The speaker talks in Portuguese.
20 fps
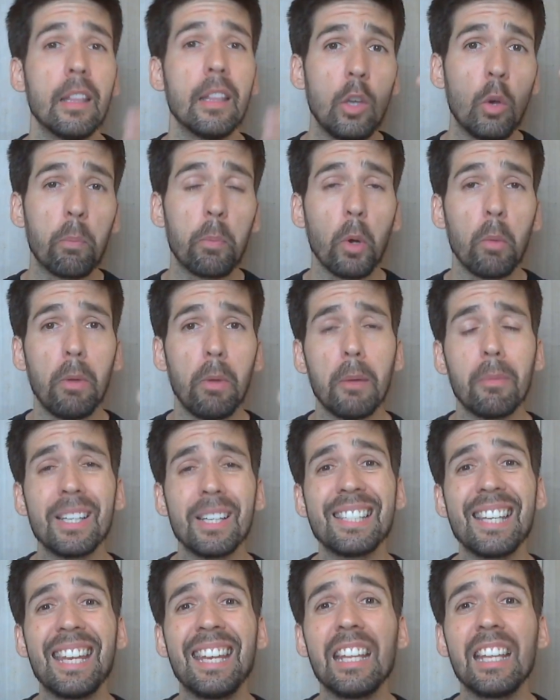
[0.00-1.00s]
Deu
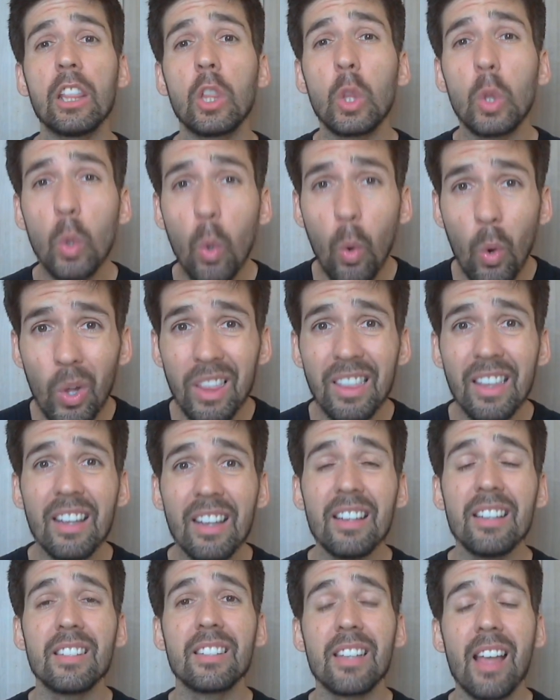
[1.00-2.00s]
problemas em
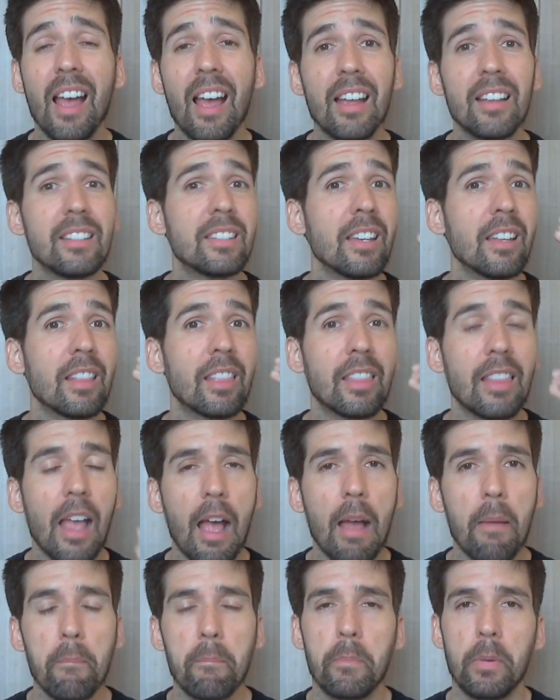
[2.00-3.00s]
todas as
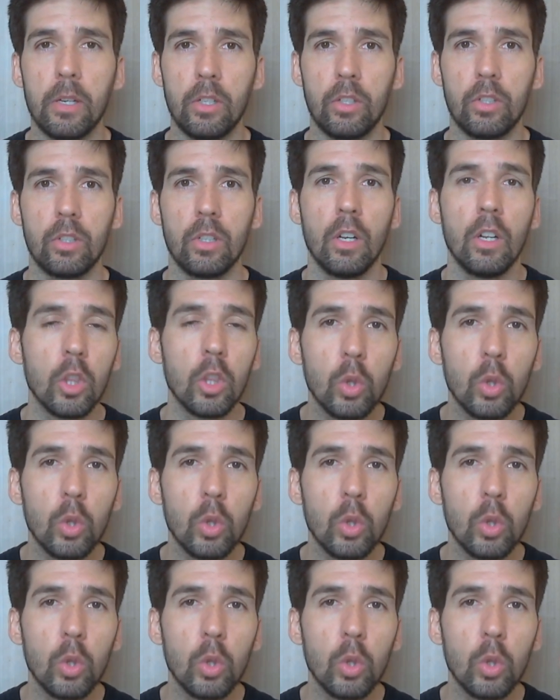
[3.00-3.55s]
etapas.